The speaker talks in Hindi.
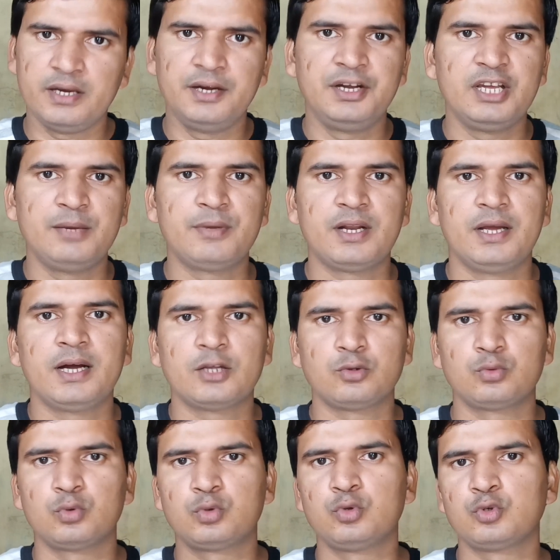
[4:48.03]
क्या इंडिया में रहेगा
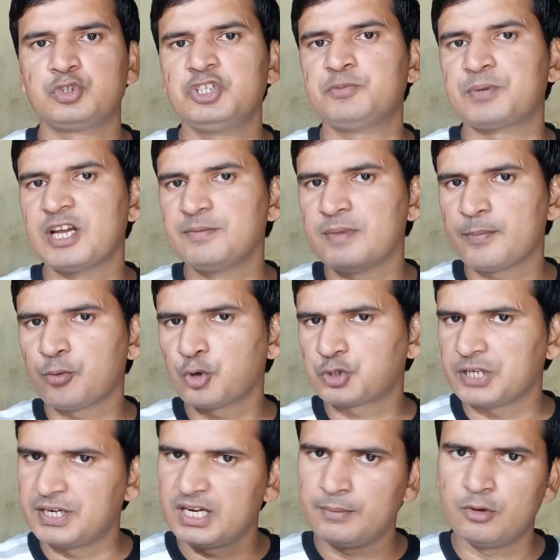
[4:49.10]
तो दोस्तों जिस प्राइस में आपको
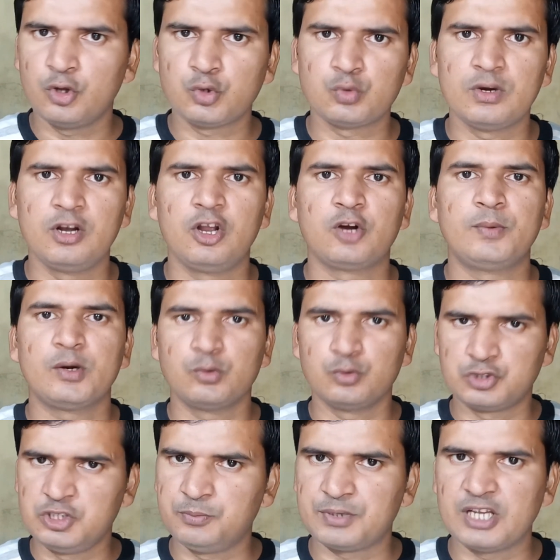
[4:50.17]
चाइना में लॉन्च हुआ लगभग
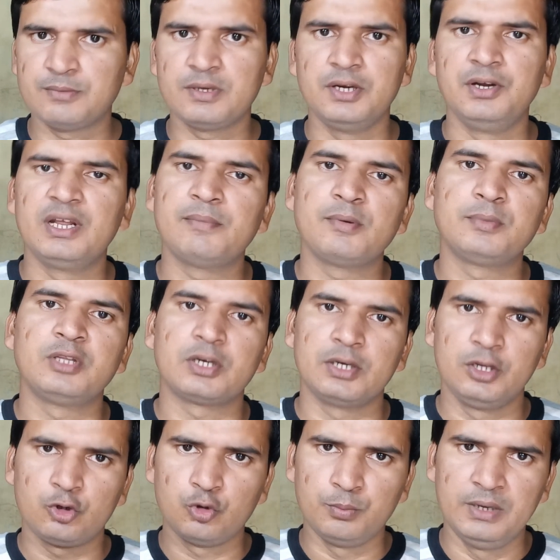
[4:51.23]
उसी प्राइस में इंडिया में भी
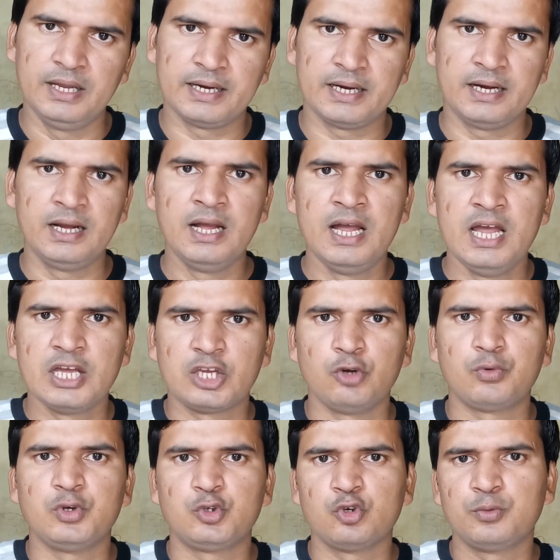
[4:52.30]
देखने को मिलेगा
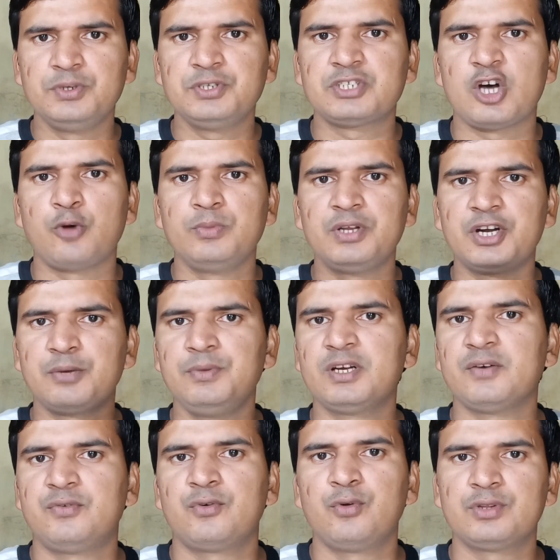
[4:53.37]
क्योंकि जो भी सावमी रेडमी
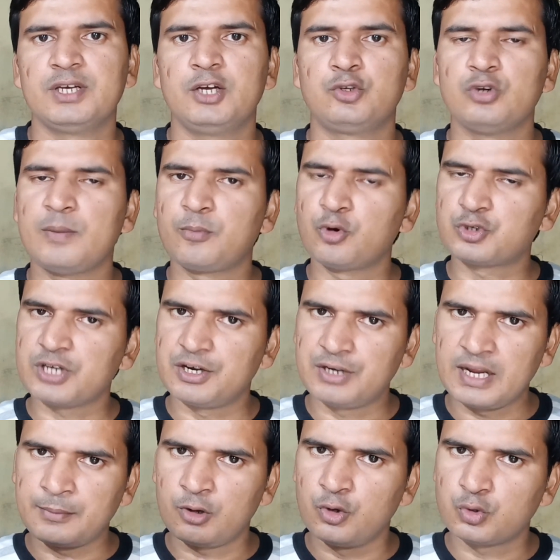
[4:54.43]
का फ़ोन होता है जो आपको
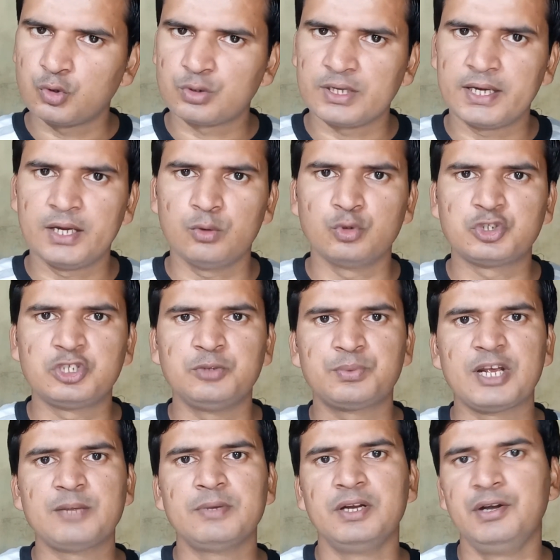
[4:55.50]
चाइना में लॉन्च होता है उसी
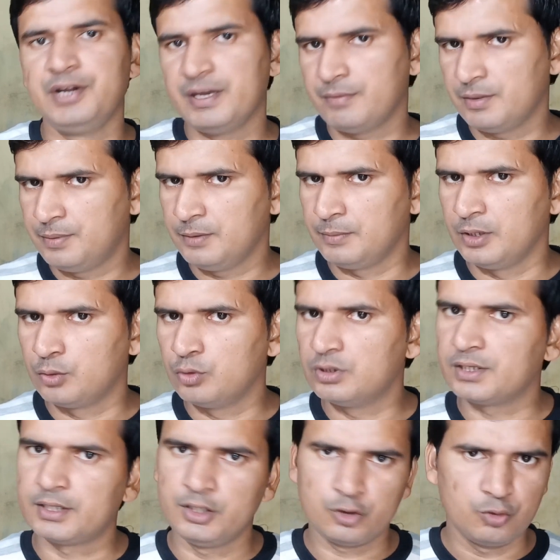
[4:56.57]
प्राइस में इंडिया में भी
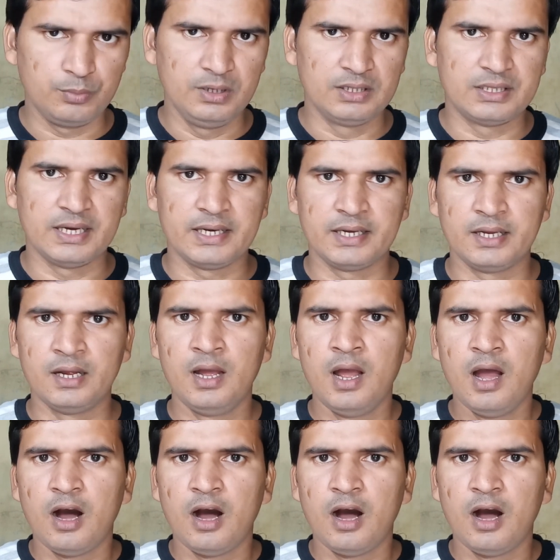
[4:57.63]
बिल्कुल देखने को मिलता है